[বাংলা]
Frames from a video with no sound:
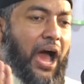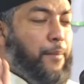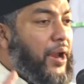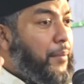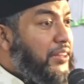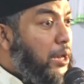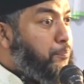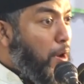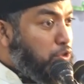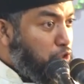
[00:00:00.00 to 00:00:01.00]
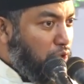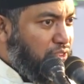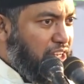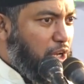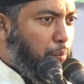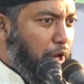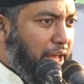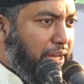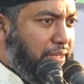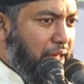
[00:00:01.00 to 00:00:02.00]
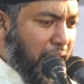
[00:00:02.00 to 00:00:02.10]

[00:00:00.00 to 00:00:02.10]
আমরা আমাদের পঞ্চ ইন্দ্রিয় বলেন